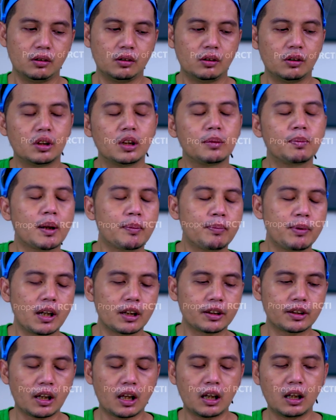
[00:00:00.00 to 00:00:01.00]
Yaudah papi yang
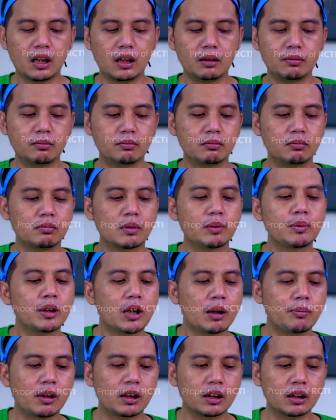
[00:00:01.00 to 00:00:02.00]
salah, mami
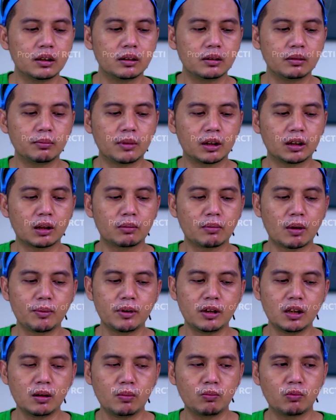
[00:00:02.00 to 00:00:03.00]
kabarin mantan
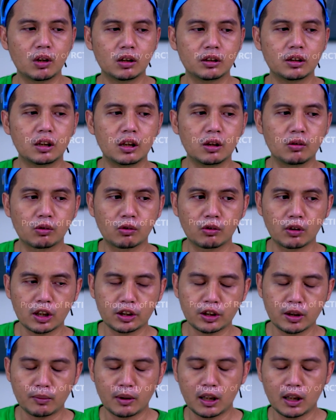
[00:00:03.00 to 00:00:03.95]
mami Gi buat jadi guru lesnya